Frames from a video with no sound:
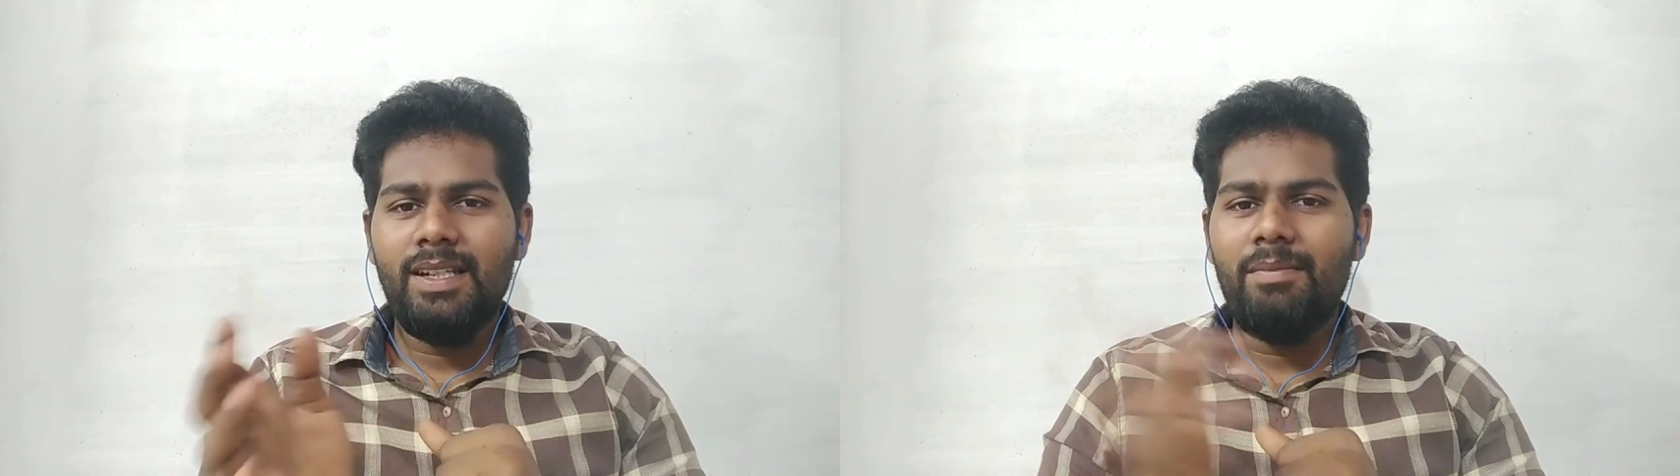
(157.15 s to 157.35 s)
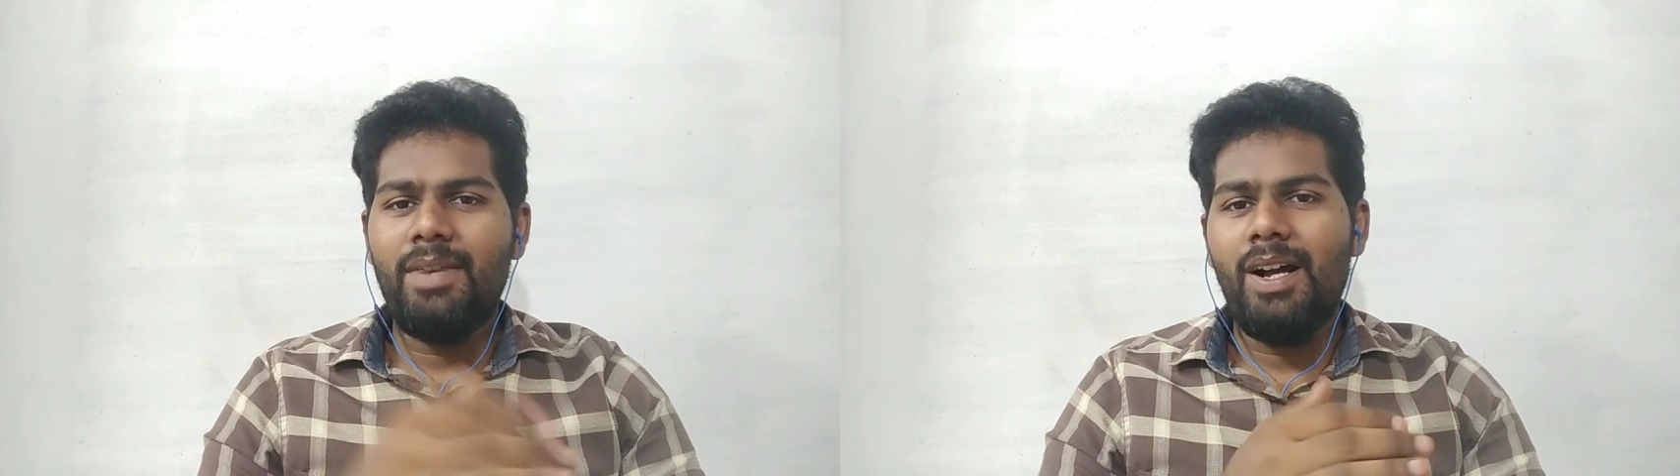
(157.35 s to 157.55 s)

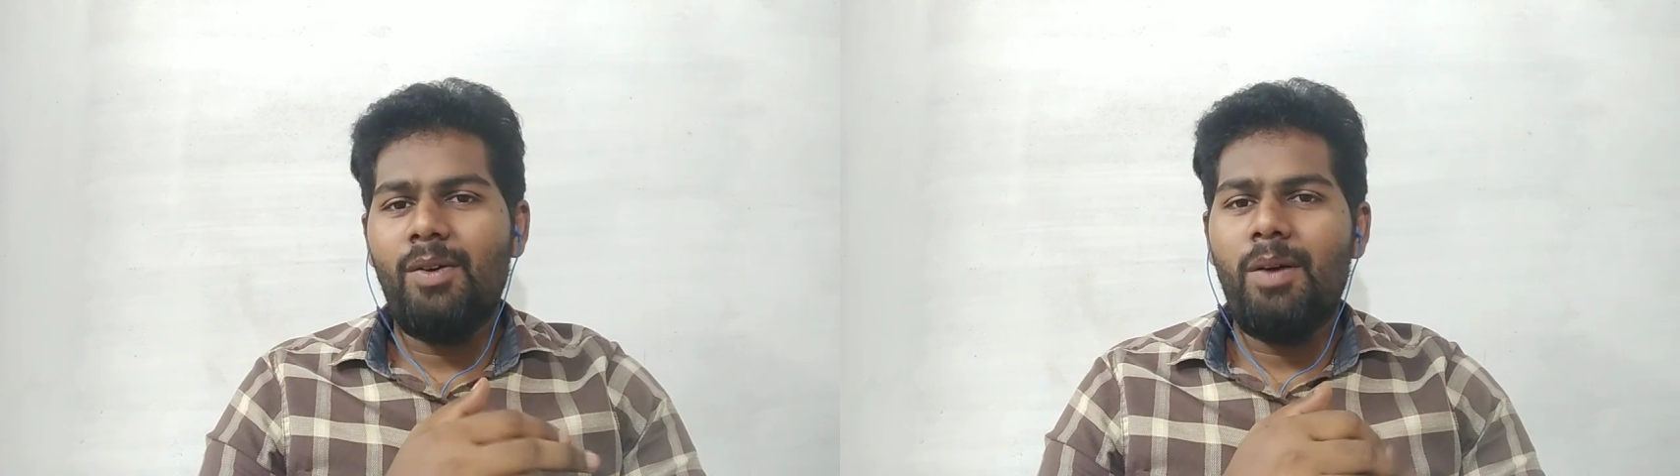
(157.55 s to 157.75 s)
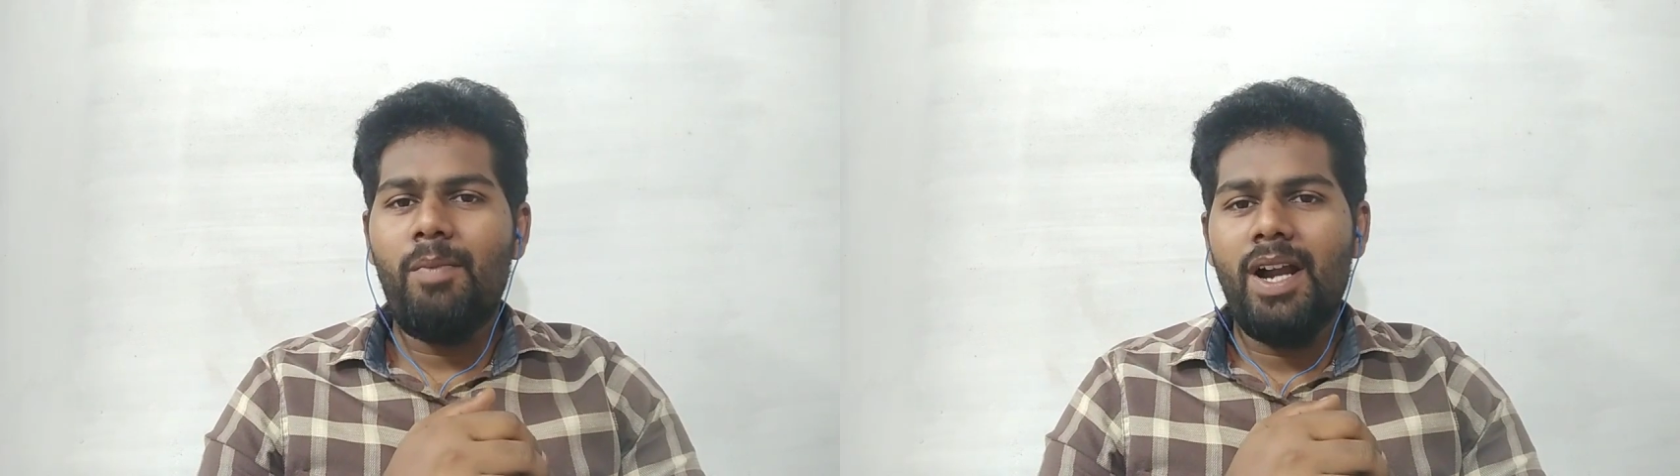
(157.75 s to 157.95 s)
நம்ம
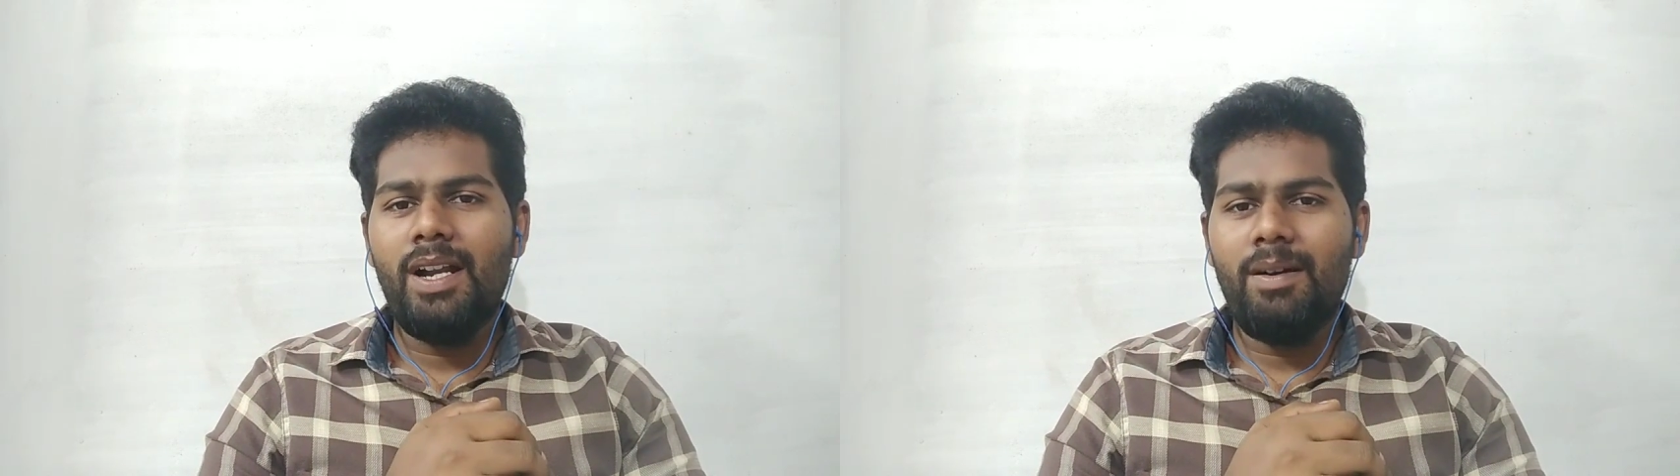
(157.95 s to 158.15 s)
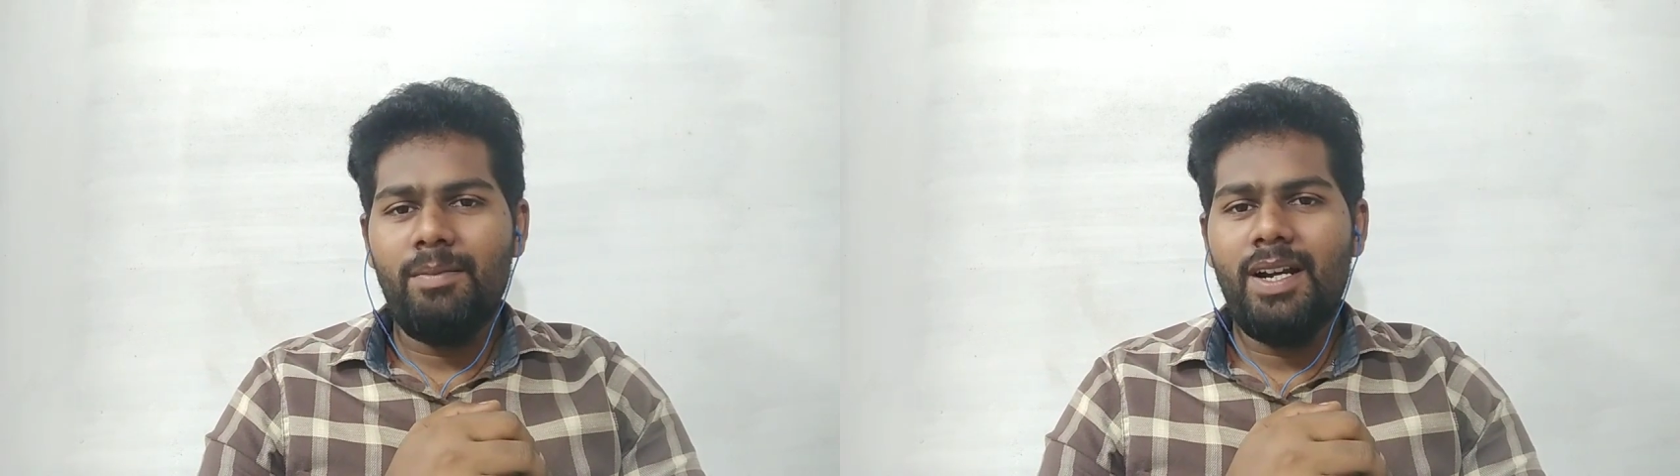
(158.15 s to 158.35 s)
அவங்க மா
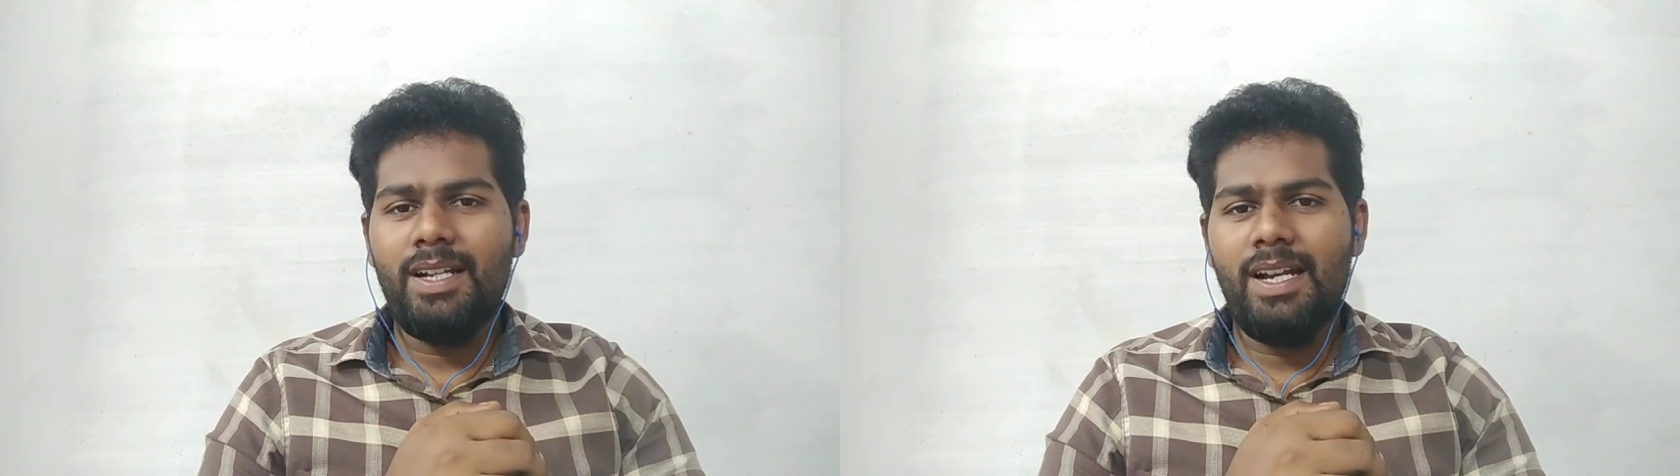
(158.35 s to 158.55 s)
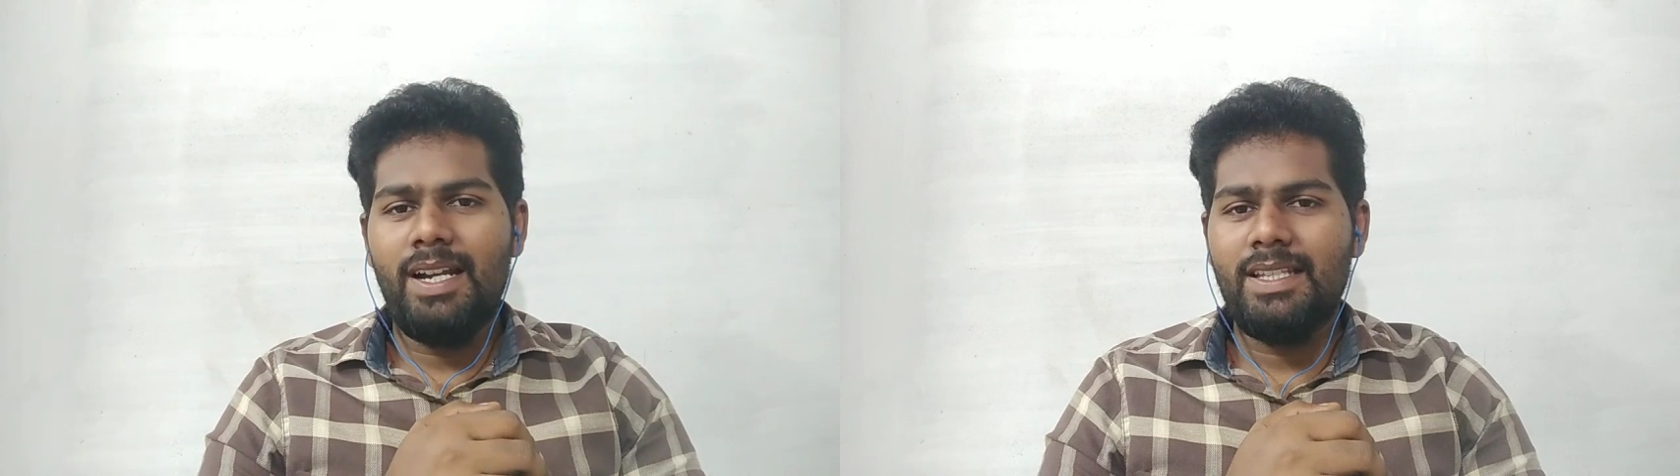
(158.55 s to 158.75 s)

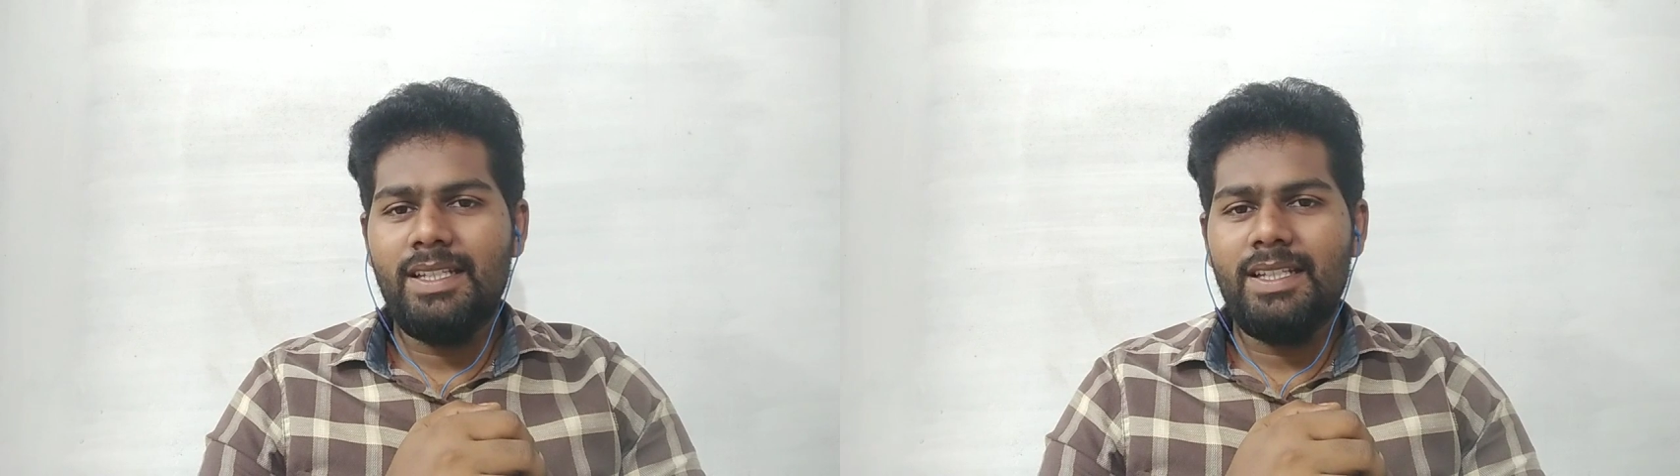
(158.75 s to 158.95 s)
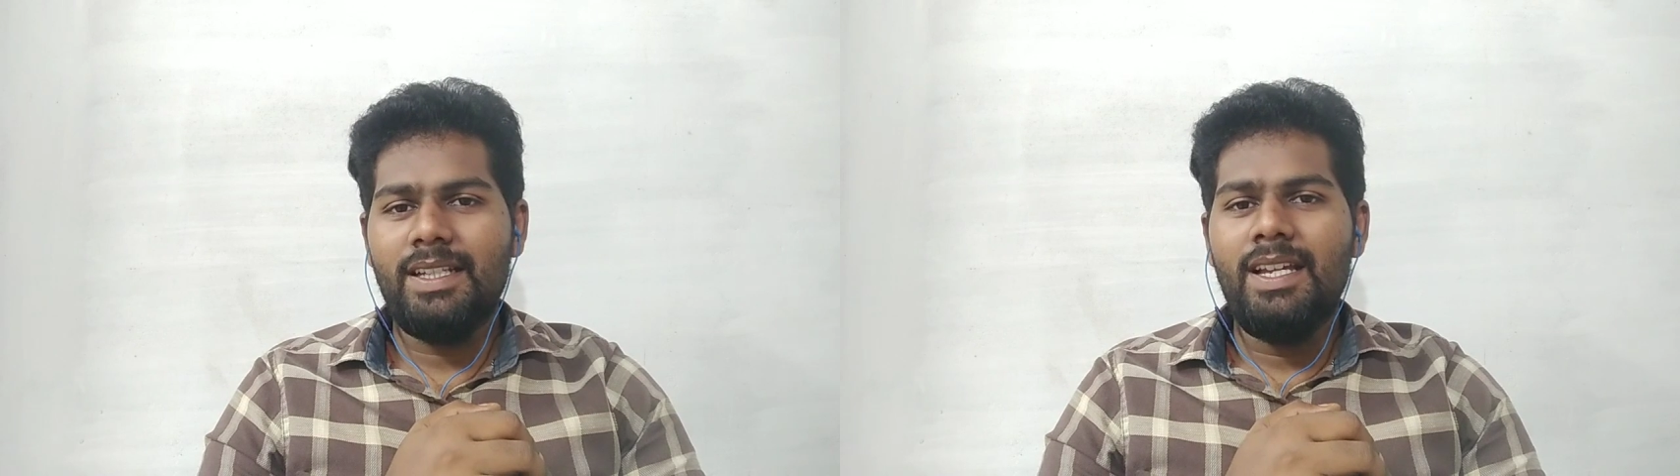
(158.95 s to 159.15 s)
மாட்டை
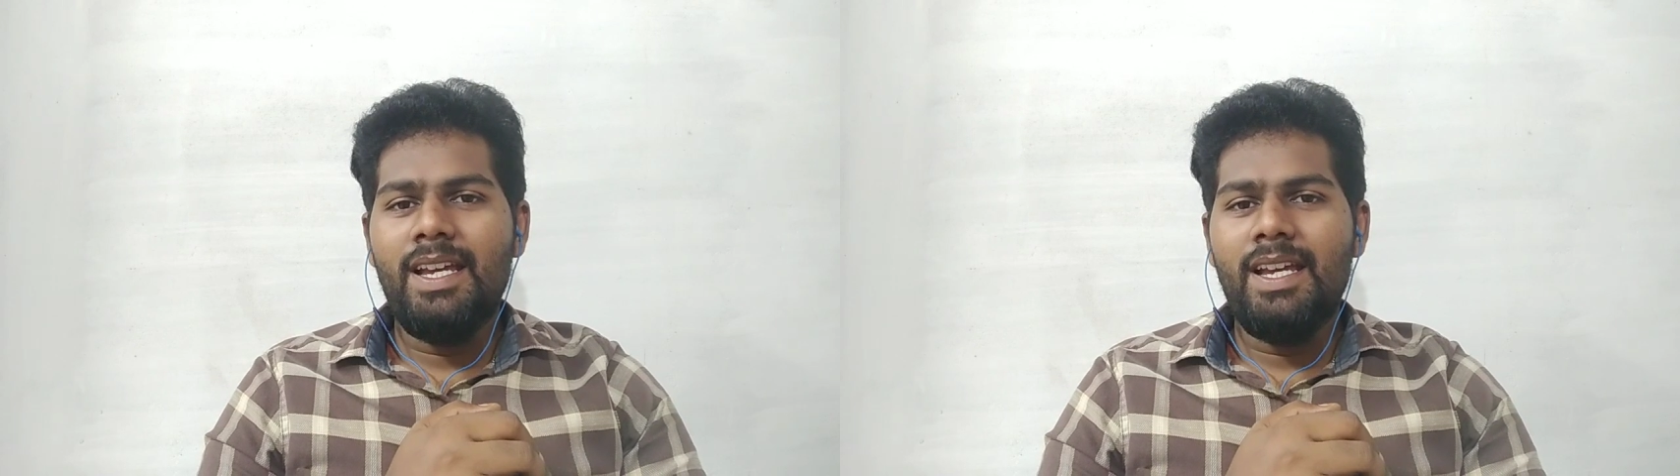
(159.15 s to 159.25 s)
அழைச்சிட்டு